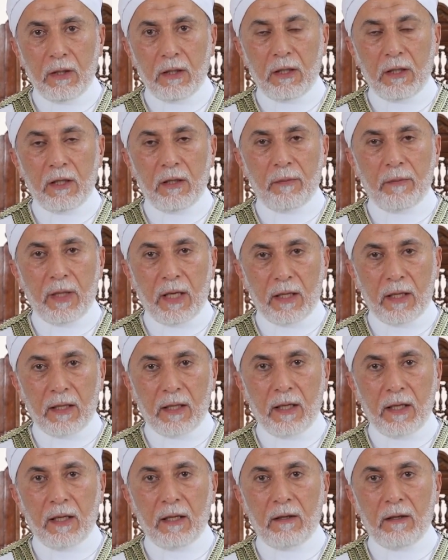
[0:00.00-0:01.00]

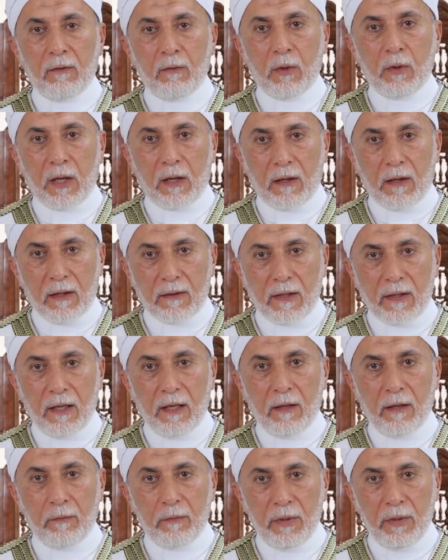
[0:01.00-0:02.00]
لماذا ورث
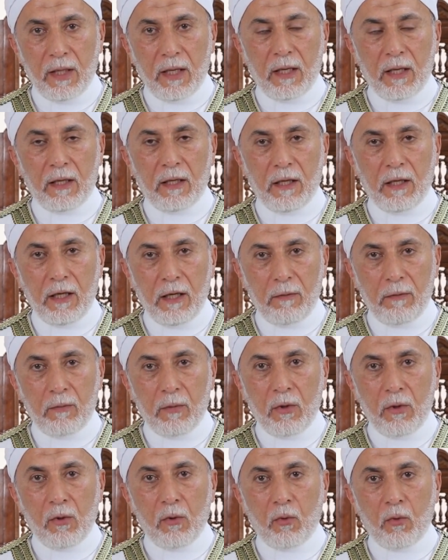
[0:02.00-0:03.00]
الأنبياء العلم
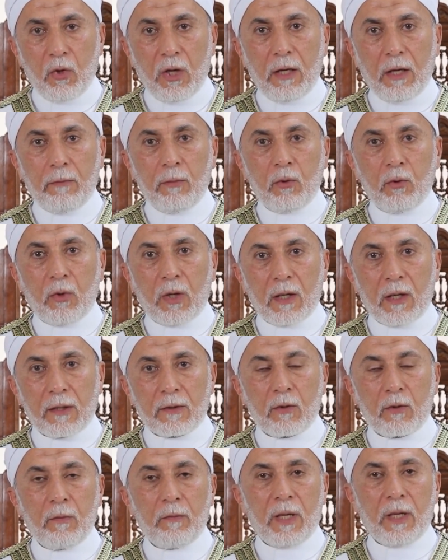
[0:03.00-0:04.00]
ولم
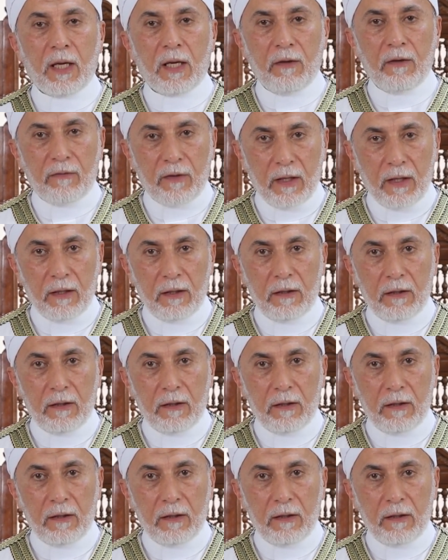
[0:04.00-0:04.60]
يورثوا المعرفة